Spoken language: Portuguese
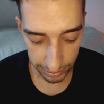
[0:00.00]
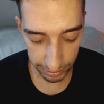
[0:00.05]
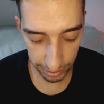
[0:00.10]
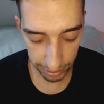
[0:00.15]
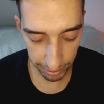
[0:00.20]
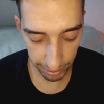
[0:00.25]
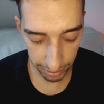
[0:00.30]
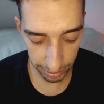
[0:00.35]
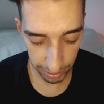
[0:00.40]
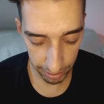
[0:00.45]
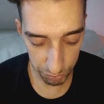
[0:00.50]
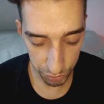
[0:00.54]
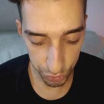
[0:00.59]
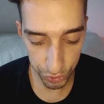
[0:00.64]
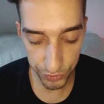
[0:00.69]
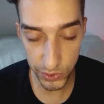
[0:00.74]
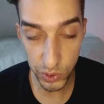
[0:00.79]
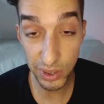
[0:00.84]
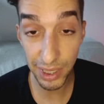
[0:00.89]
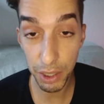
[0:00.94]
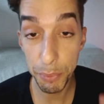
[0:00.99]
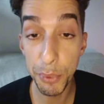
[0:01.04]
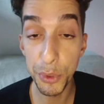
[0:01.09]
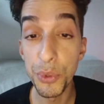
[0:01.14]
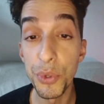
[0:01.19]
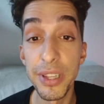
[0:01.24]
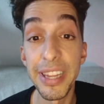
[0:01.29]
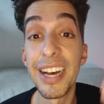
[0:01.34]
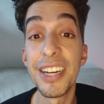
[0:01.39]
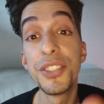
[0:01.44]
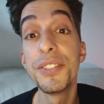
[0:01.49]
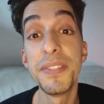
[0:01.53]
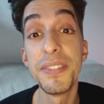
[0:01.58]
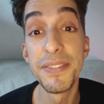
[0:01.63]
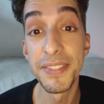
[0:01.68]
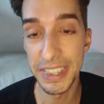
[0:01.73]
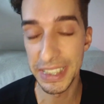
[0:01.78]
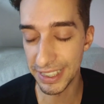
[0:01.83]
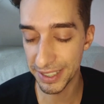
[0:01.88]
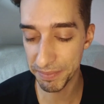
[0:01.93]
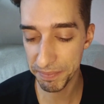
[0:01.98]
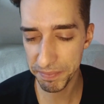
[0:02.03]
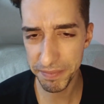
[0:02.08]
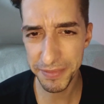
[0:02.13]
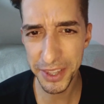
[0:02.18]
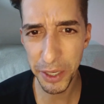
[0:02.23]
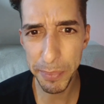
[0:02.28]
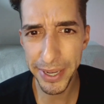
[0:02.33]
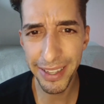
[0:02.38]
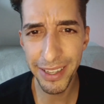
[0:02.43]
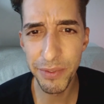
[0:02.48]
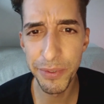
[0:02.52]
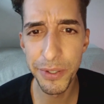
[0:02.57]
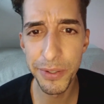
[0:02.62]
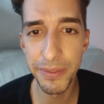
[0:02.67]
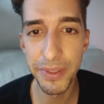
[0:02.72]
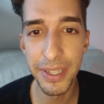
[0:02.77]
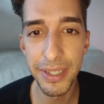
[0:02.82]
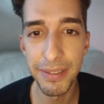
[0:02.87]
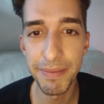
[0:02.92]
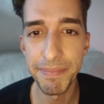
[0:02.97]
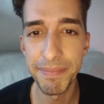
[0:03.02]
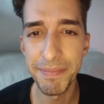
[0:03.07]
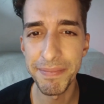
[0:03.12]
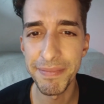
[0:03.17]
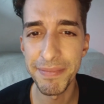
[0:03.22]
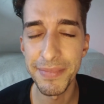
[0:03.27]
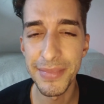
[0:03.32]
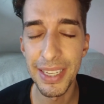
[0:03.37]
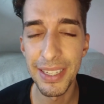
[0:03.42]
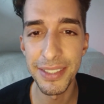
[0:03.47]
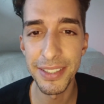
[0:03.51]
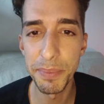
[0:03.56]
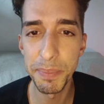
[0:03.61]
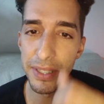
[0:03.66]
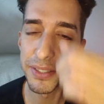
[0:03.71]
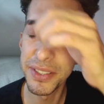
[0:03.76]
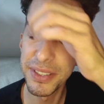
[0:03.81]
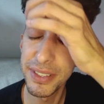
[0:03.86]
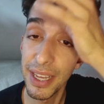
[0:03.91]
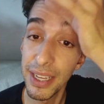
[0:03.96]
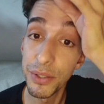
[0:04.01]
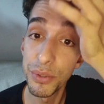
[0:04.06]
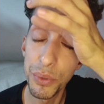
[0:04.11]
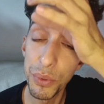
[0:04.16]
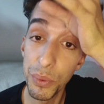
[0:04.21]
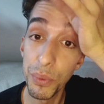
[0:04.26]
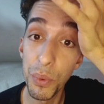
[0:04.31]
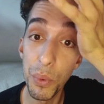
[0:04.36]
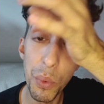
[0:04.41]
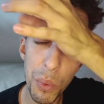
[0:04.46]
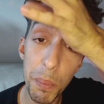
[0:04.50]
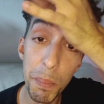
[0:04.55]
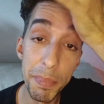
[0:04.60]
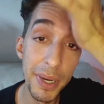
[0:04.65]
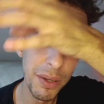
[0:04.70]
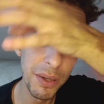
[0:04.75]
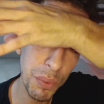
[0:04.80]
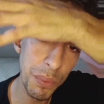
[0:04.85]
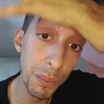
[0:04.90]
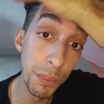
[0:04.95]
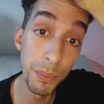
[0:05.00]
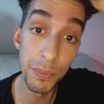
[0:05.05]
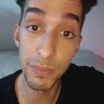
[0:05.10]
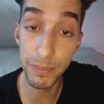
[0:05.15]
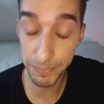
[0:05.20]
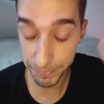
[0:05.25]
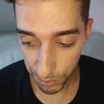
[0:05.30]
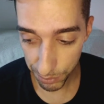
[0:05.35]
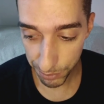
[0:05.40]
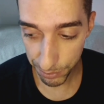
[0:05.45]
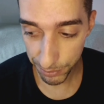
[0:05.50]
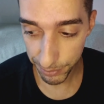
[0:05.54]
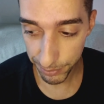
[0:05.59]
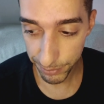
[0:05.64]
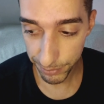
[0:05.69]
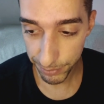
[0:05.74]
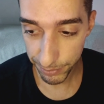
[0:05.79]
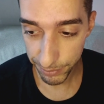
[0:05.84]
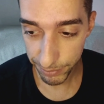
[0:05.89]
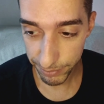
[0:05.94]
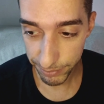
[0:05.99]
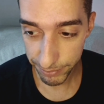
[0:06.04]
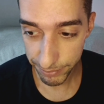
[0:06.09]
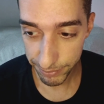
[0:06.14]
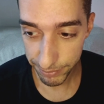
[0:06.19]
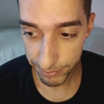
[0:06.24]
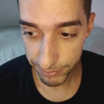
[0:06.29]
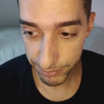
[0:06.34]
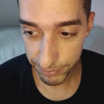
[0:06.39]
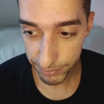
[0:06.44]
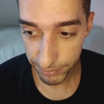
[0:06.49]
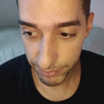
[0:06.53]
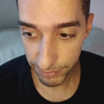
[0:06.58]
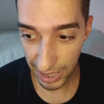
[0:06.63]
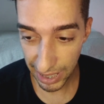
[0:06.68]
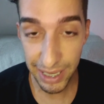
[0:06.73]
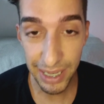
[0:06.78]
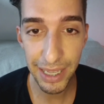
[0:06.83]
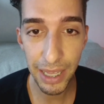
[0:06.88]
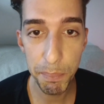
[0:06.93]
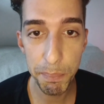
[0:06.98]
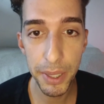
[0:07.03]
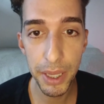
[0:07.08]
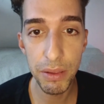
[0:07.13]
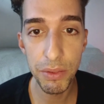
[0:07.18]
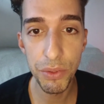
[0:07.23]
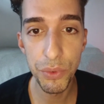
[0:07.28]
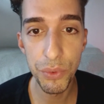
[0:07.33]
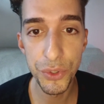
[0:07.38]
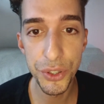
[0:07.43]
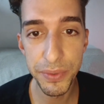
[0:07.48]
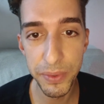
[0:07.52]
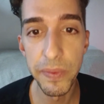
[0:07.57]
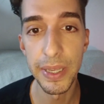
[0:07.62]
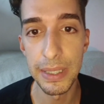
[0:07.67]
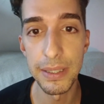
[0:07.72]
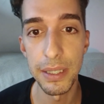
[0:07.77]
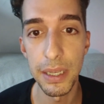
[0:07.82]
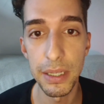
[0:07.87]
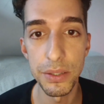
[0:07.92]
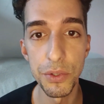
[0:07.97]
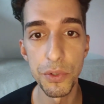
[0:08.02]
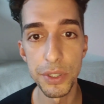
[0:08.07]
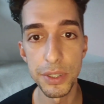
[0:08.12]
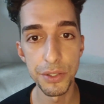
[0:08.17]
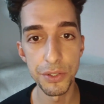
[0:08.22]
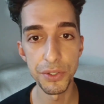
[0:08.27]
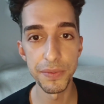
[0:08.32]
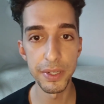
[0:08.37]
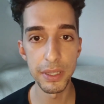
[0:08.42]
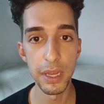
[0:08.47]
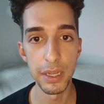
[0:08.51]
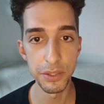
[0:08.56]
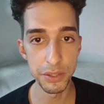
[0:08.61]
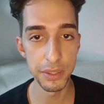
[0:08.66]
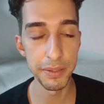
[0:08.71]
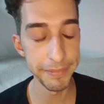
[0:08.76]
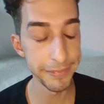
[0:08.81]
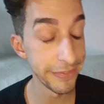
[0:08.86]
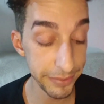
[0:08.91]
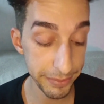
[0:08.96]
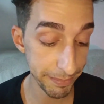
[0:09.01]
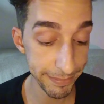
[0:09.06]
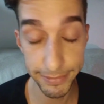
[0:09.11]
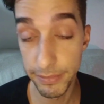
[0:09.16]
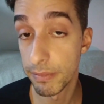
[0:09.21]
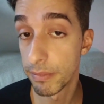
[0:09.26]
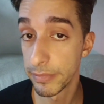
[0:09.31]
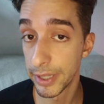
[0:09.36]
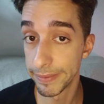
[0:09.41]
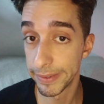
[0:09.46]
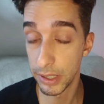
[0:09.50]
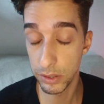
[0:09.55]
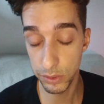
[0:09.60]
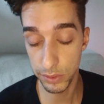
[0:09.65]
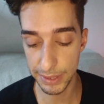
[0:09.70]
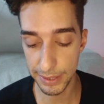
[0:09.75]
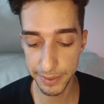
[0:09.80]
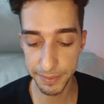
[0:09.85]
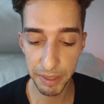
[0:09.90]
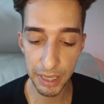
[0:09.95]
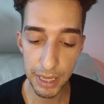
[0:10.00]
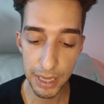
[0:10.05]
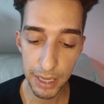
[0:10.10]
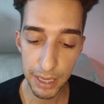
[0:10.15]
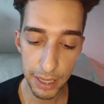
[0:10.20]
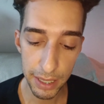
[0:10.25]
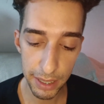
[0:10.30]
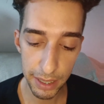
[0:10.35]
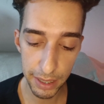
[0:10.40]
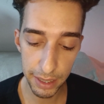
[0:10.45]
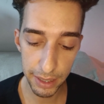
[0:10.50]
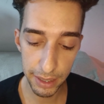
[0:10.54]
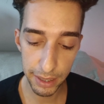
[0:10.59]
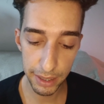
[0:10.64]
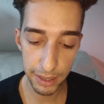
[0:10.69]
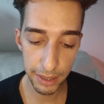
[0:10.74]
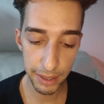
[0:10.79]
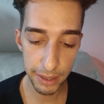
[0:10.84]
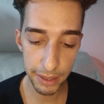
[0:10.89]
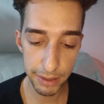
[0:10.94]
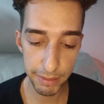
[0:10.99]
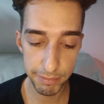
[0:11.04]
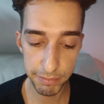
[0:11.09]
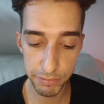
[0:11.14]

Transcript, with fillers: é, é, muito difícil ter a oportunidade de viver, né? Então por que, que eu vou, né, desperdiçar isso com culpa, com, com acanhamento de vivenciar as coisas de verdade, né? Enfim, devagações. É,